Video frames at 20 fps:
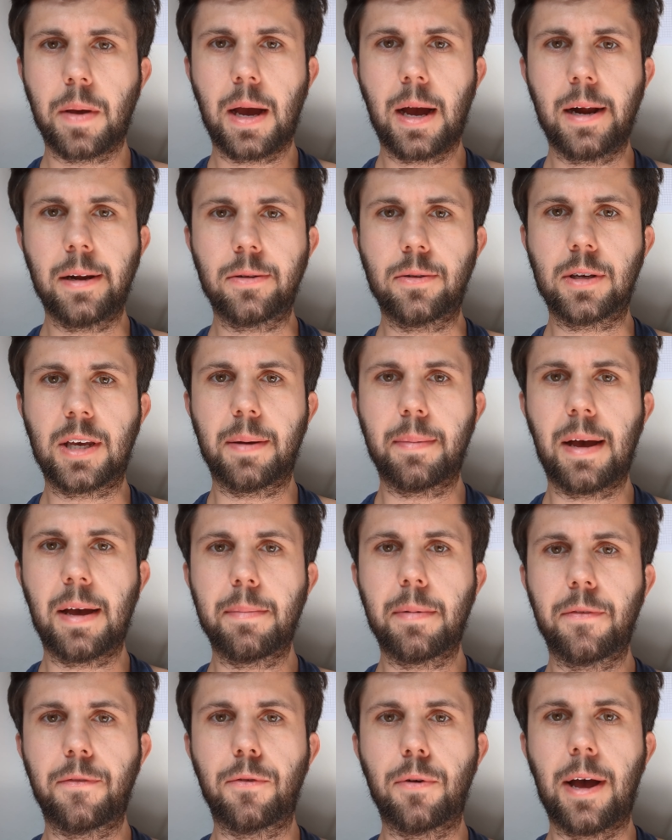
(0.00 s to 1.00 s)
also ich habe
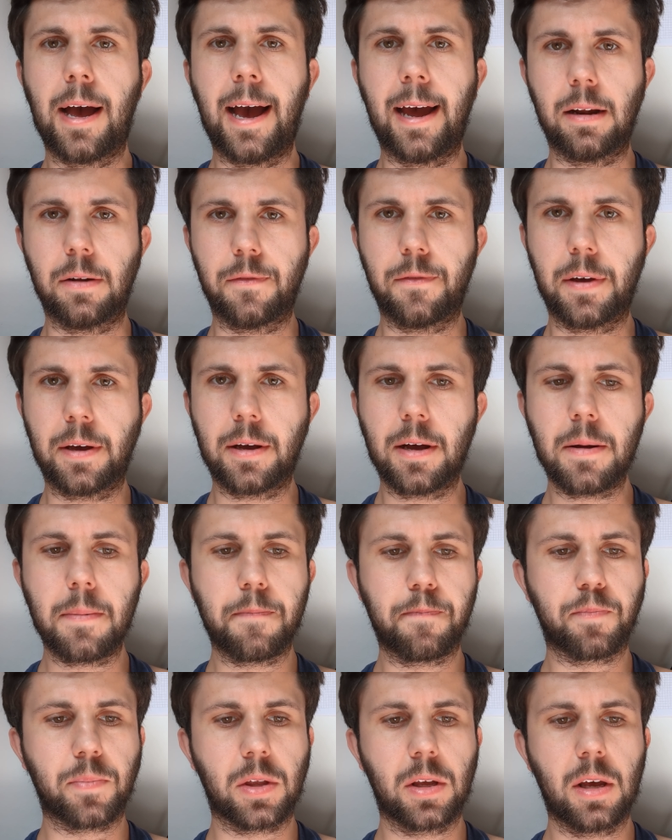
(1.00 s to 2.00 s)
einmal für Anfänger,
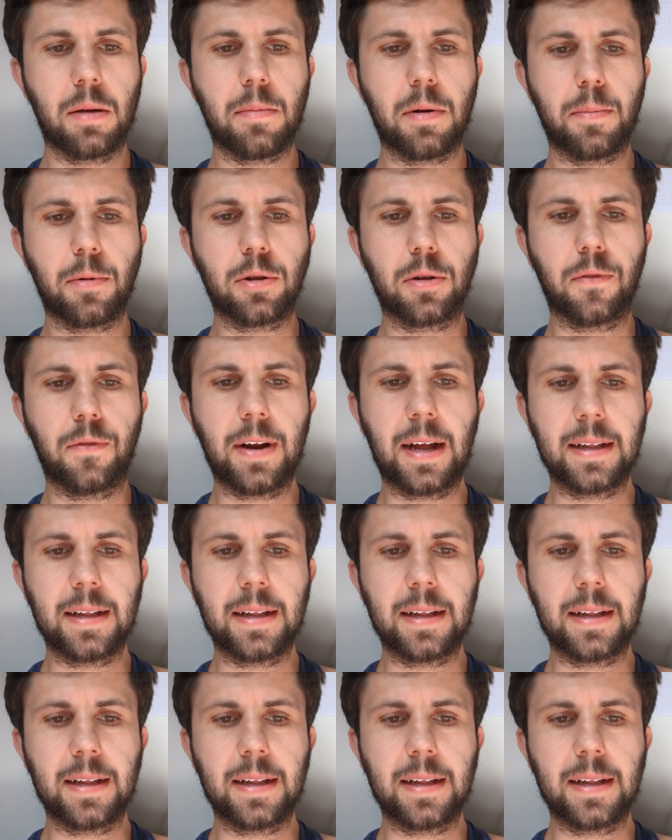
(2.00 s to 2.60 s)
jemand mit dem